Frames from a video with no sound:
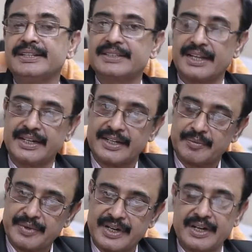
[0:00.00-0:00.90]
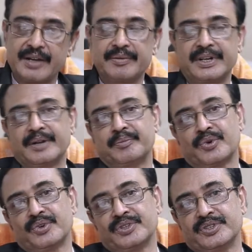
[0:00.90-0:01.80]
তাহলে ডেফিনেটলি আপনি
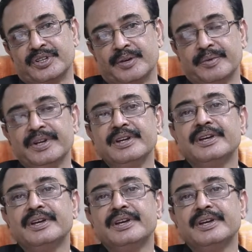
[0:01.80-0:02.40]
নেফ্রোলজিতে যাবেন